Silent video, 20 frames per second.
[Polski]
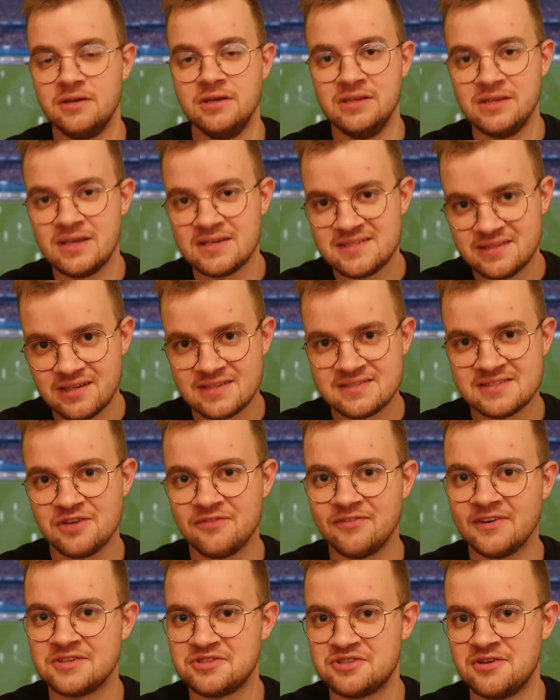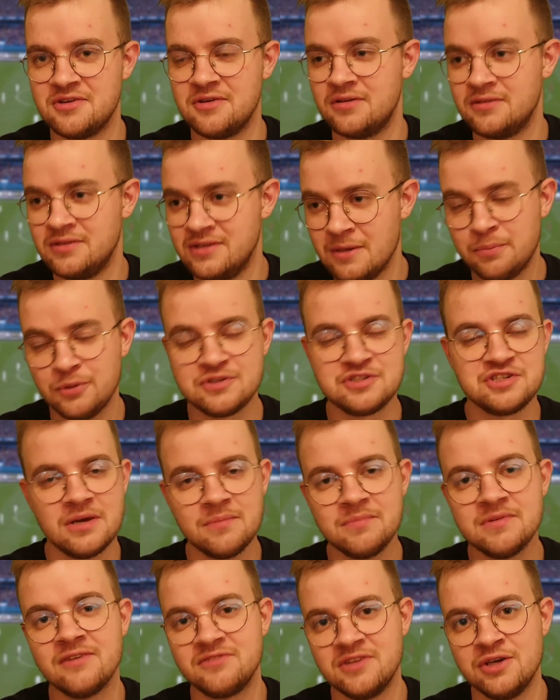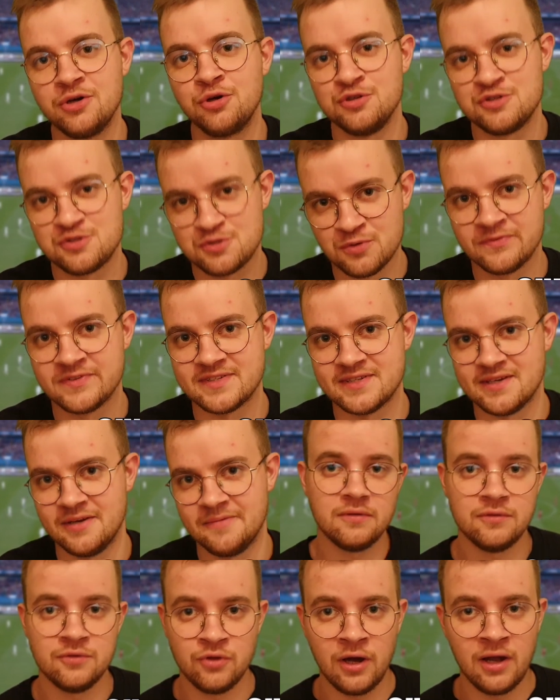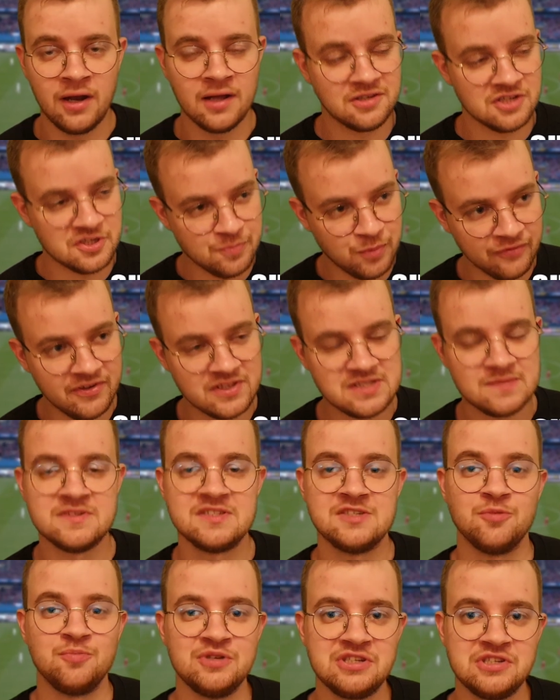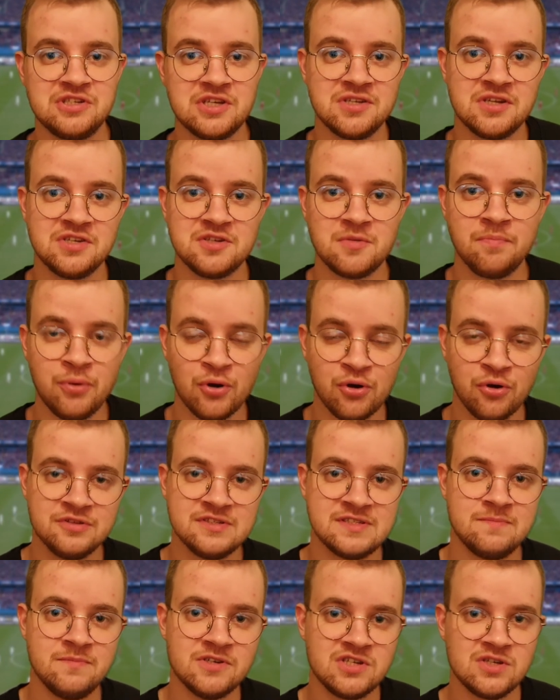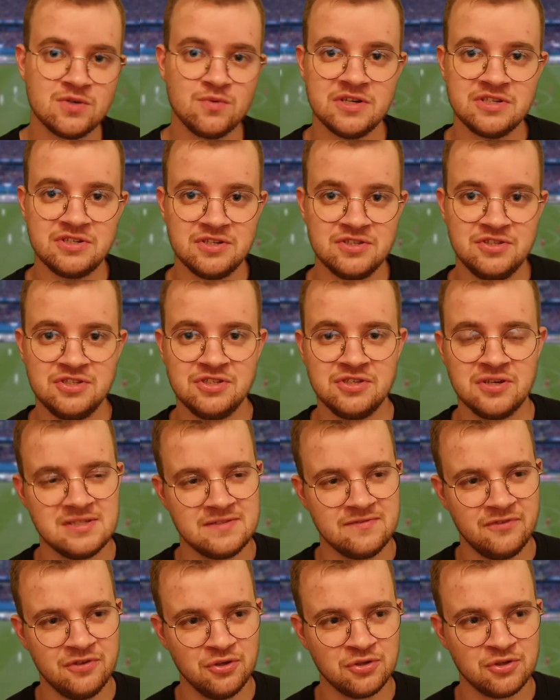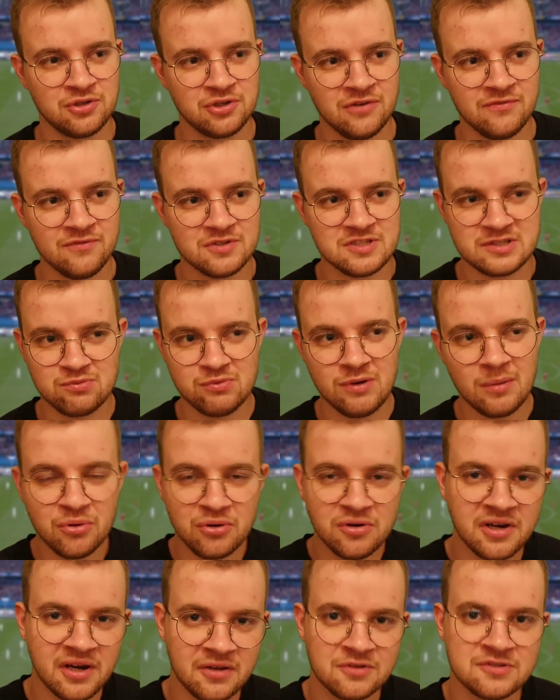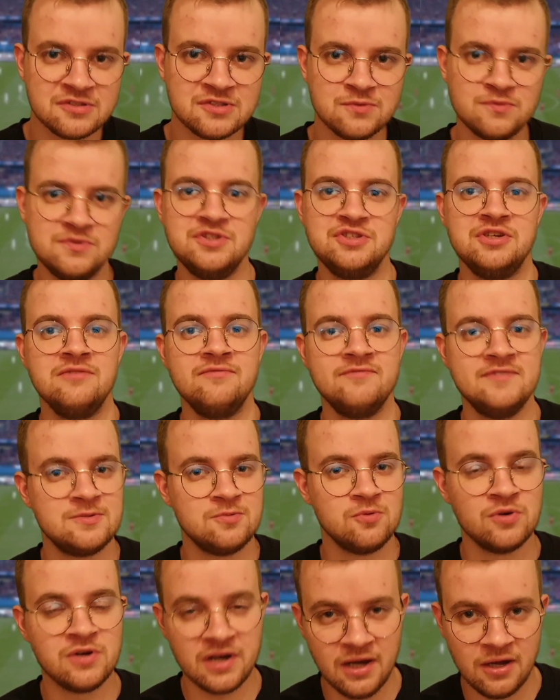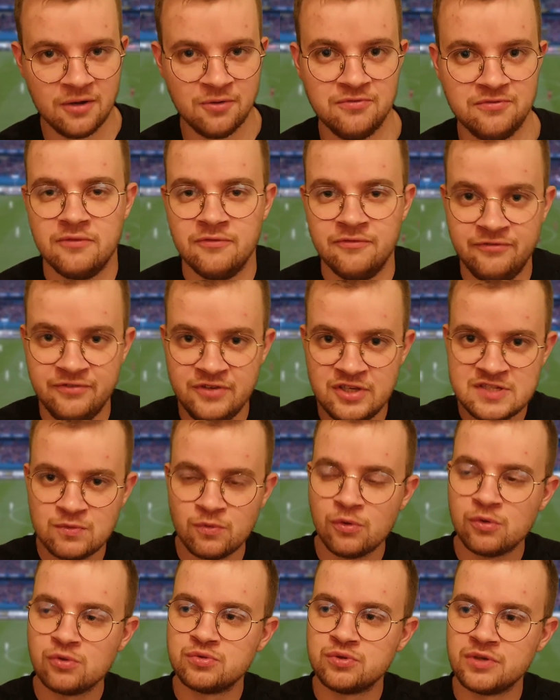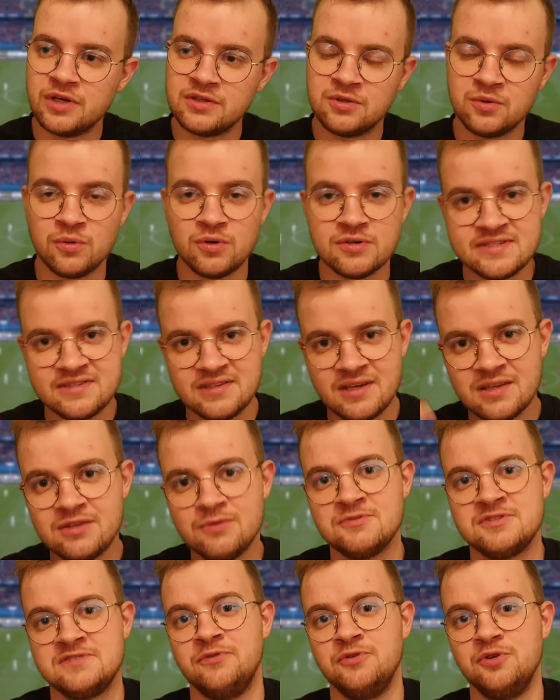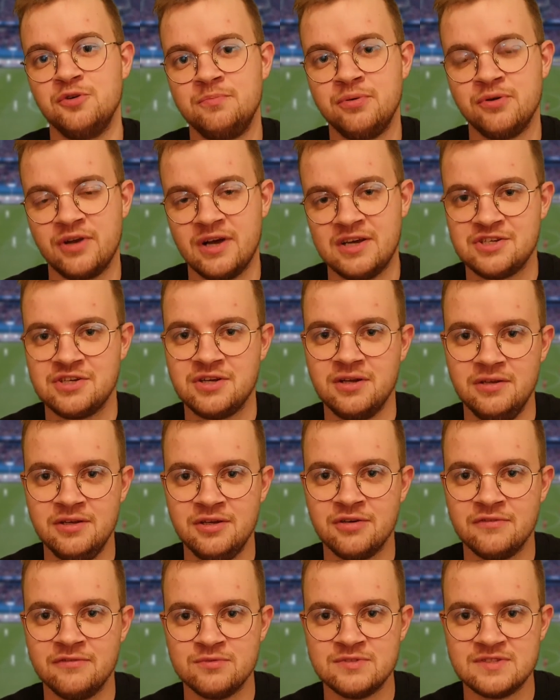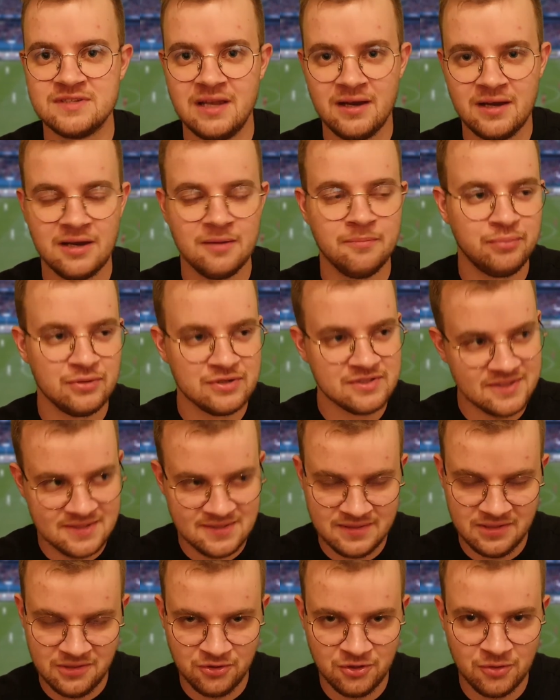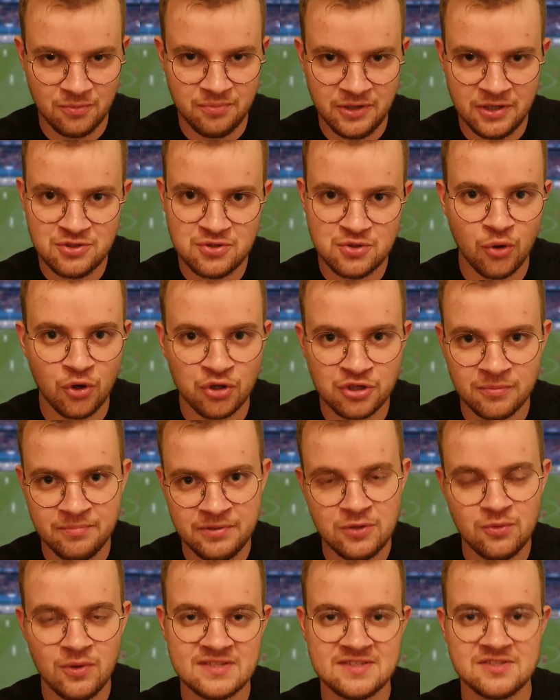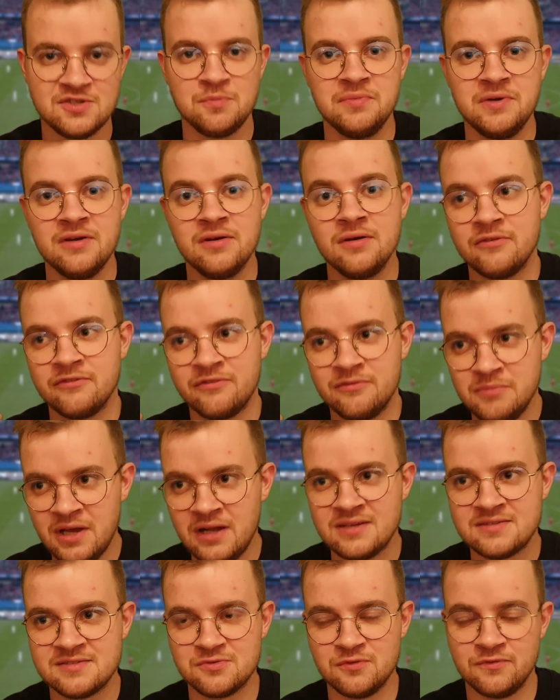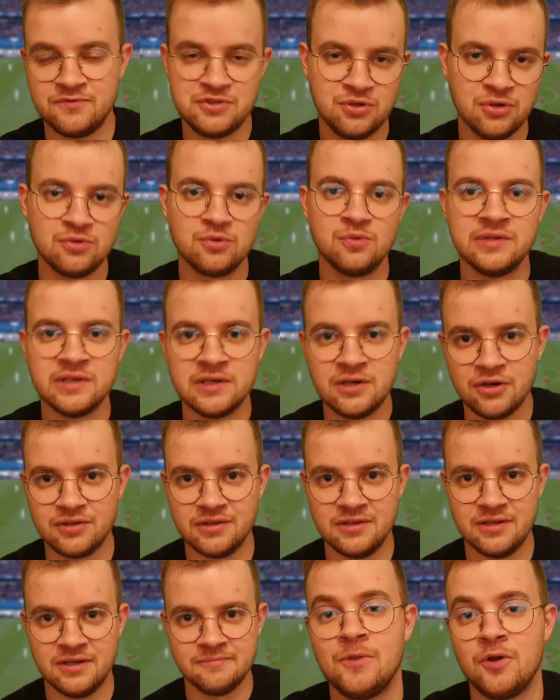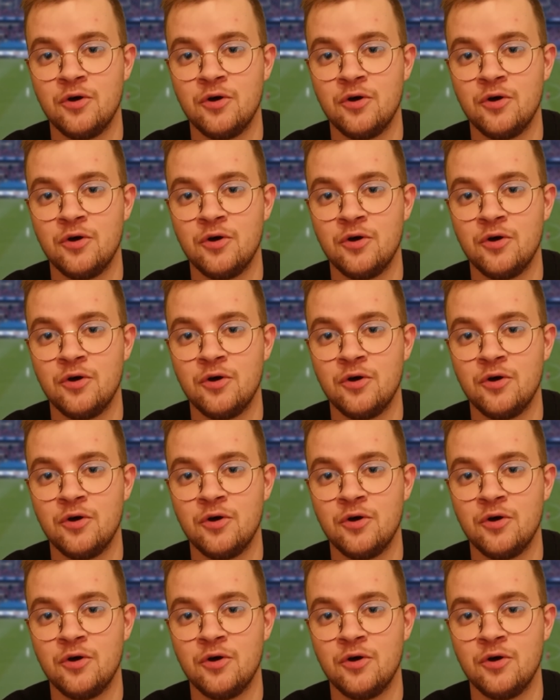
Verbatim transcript: I nie stresować się niepotrzebnie w tej końcówce. No ale też powiedzmy sobie szczerze, że Pogoń zmierzyła się dzisiaj z wyjątkowo słabo grającą dzisiaj Wisłą Kraków. Wisłą, która tą ostatnią swoją porażkę ligową z Lechem Poznań 0 do 5 odbiła sobie w Mielcu w środku tygodnia.